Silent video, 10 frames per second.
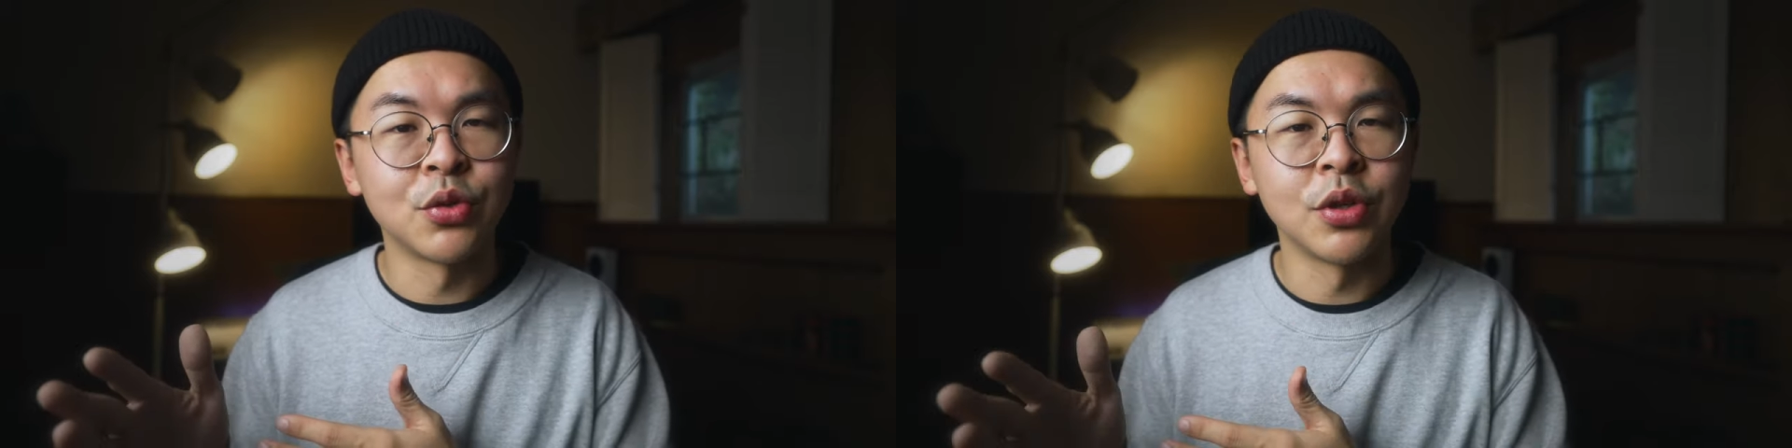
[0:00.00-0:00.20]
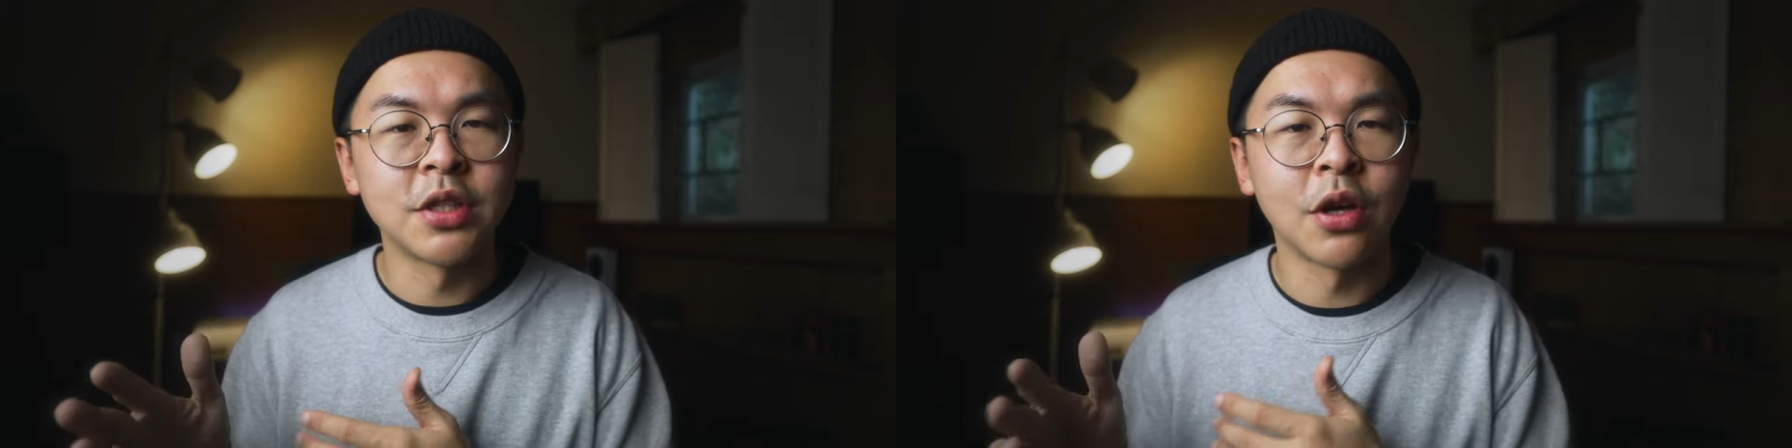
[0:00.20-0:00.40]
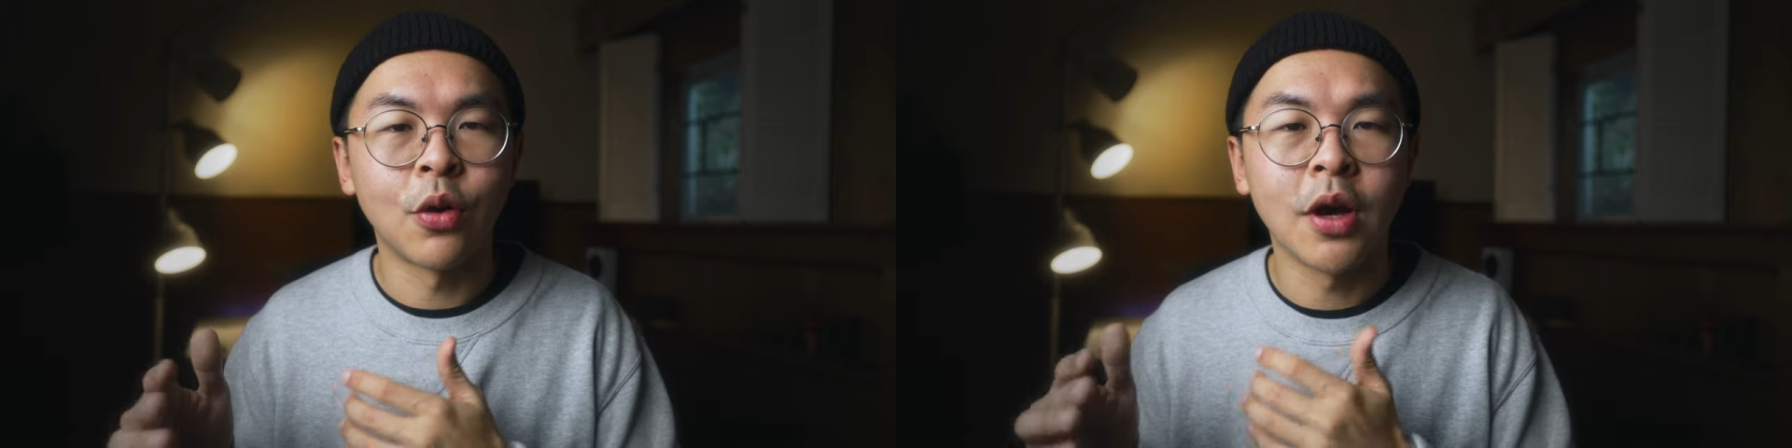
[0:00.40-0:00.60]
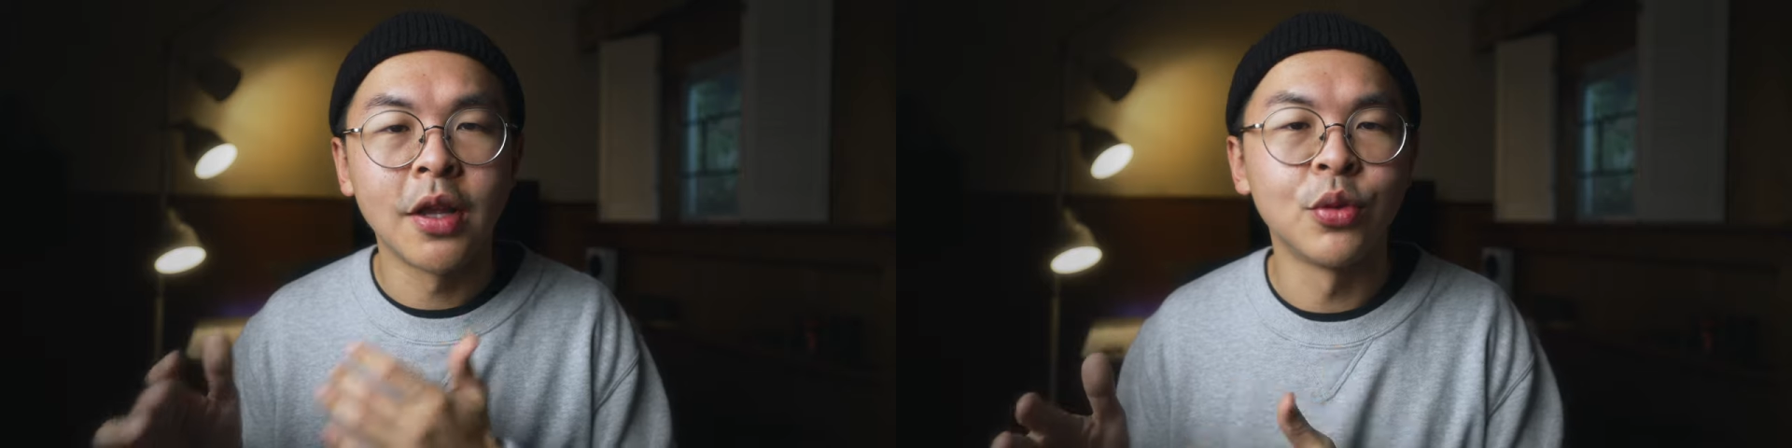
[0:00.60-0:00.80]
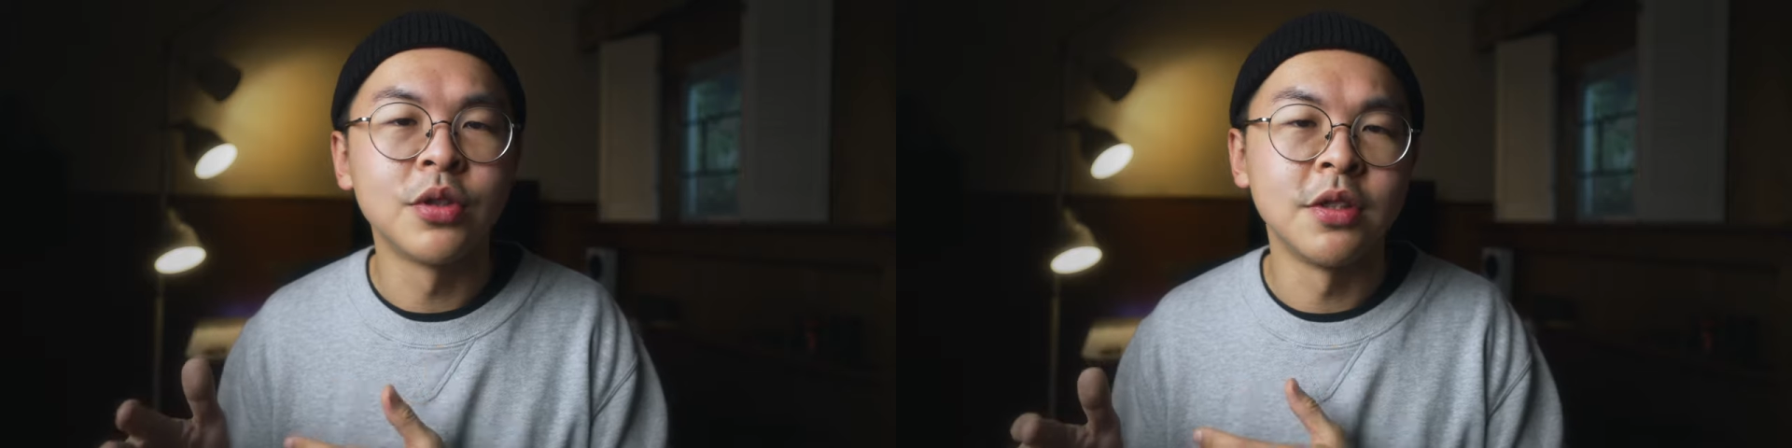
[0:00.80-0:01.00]
所以你想要花
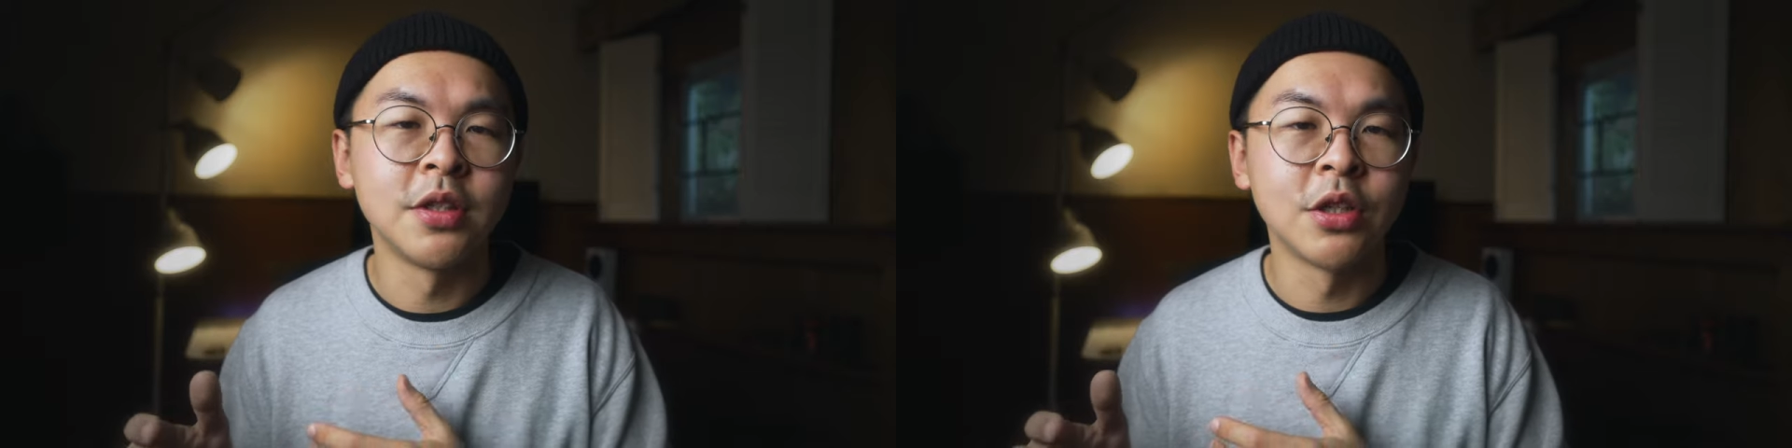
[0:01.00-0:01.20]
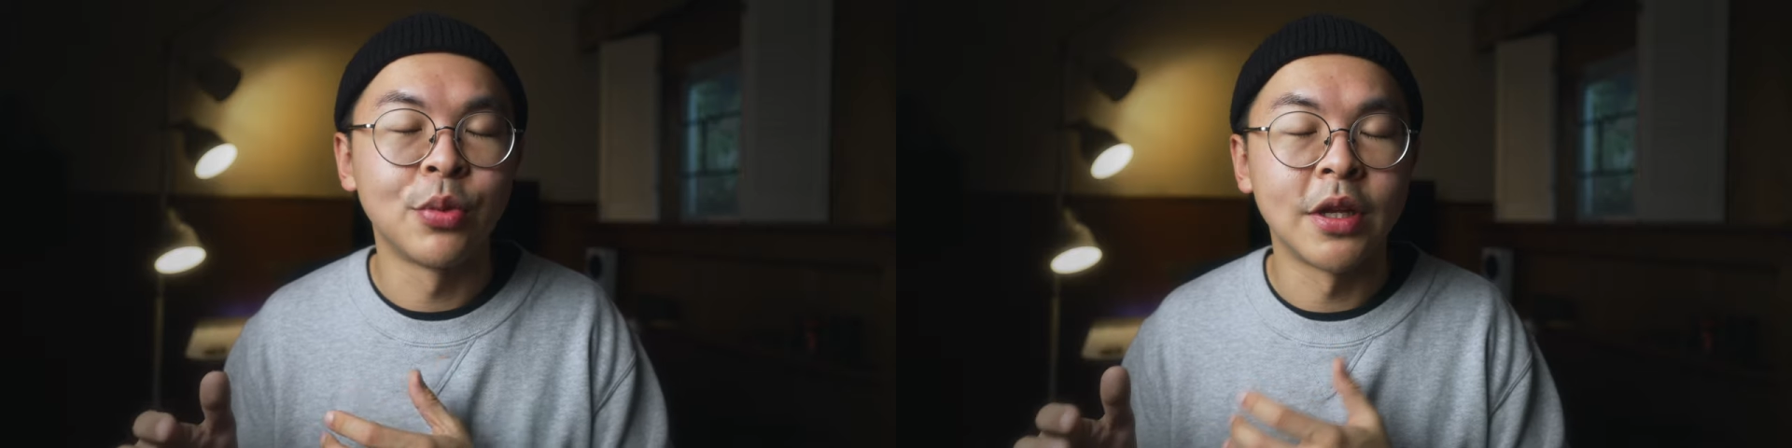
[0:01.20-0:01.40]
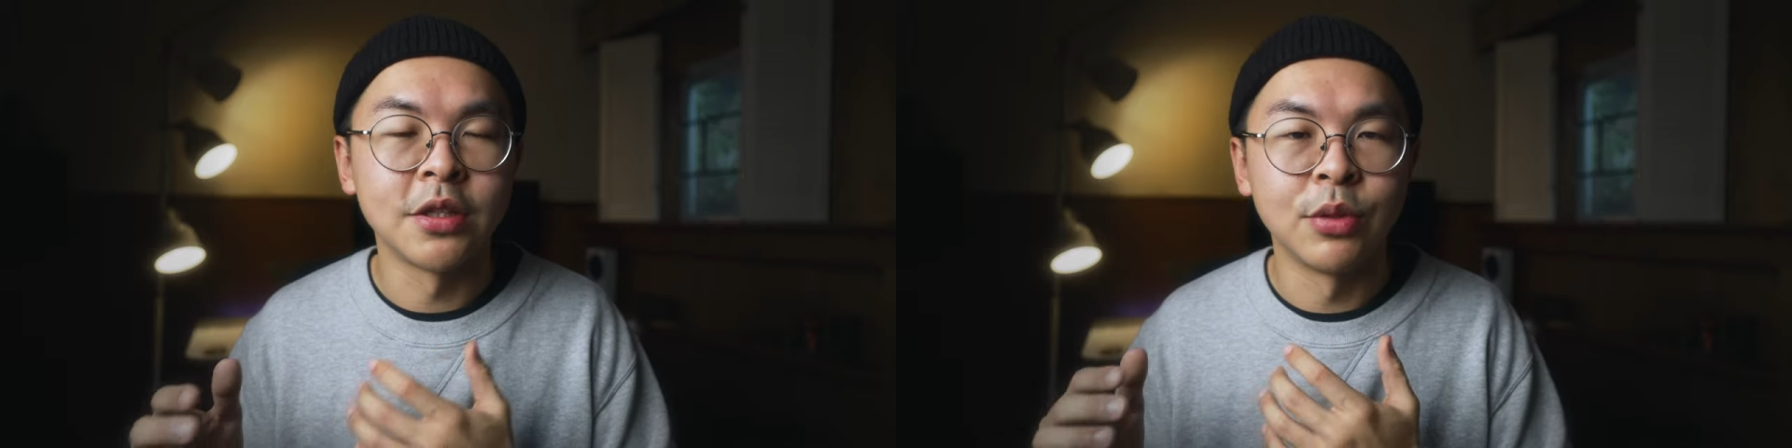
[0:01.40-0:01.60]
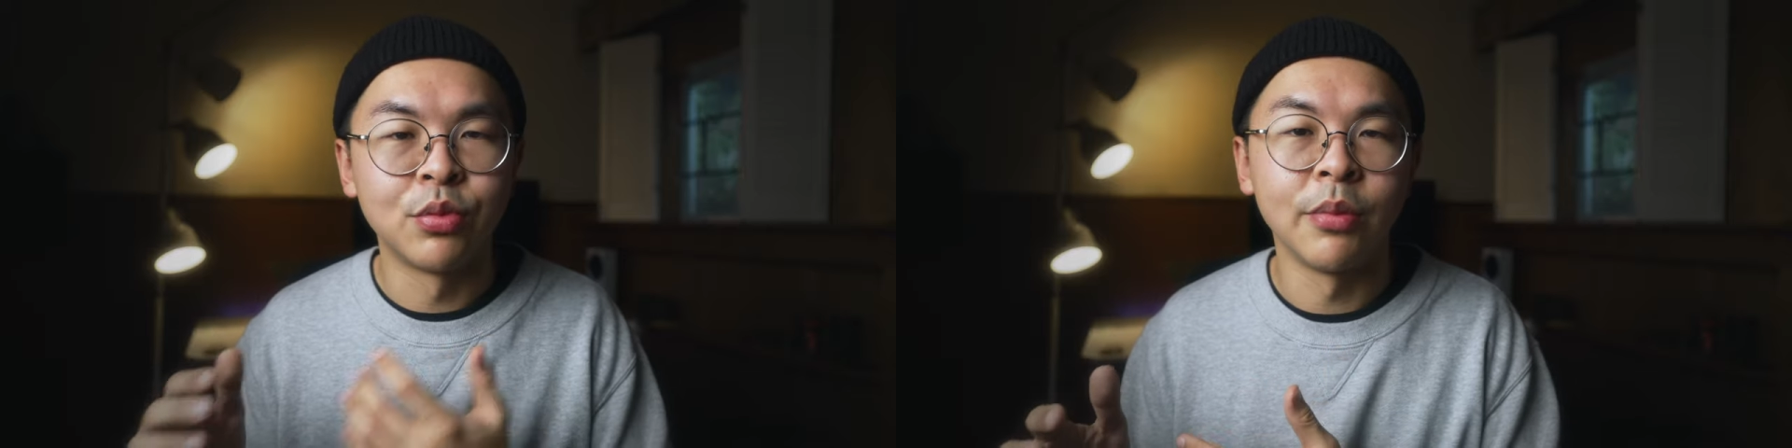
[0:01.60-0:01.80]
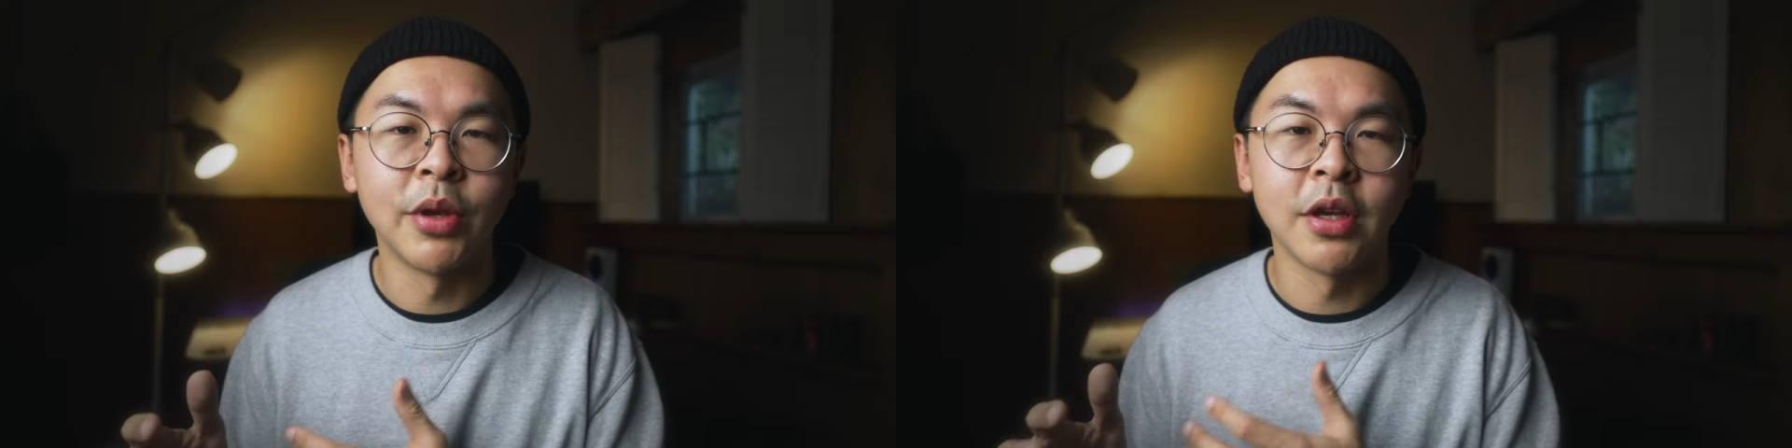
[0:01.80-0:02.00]
很多时间去把这个
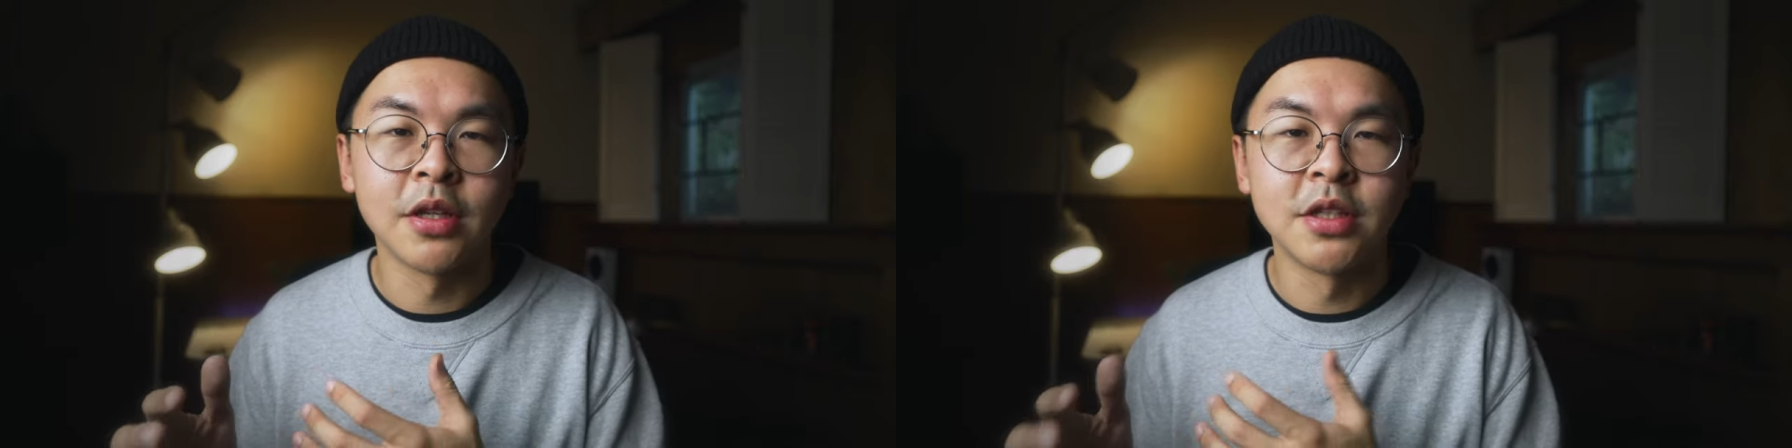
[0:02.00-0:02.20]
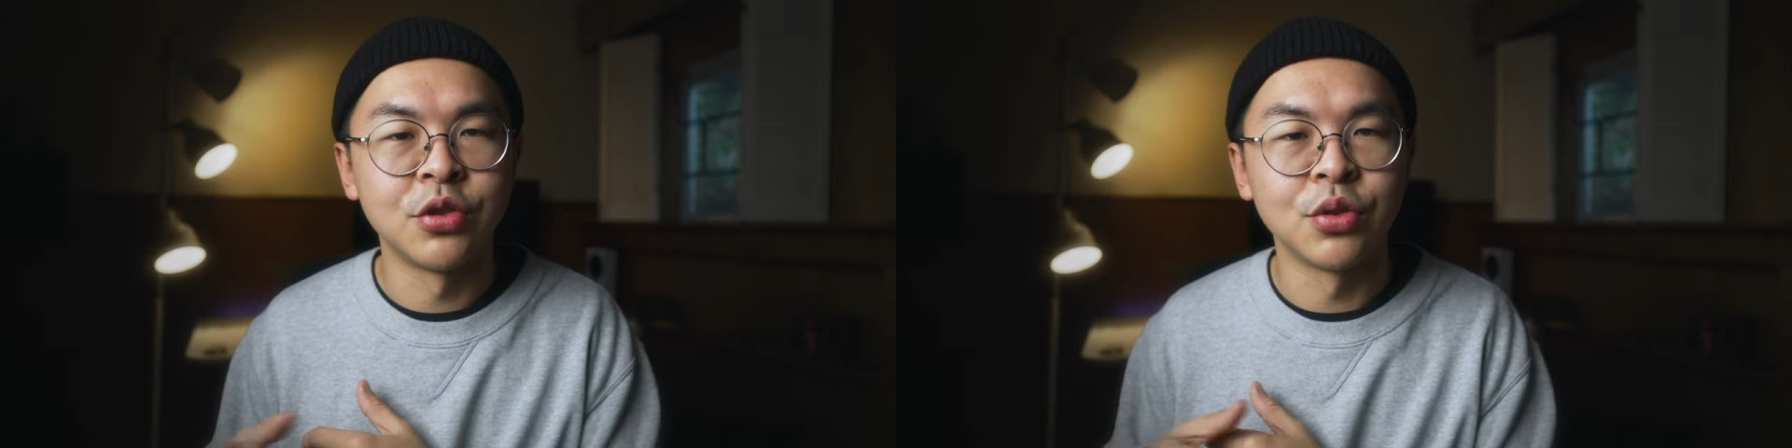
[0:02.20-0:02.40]
不完美给解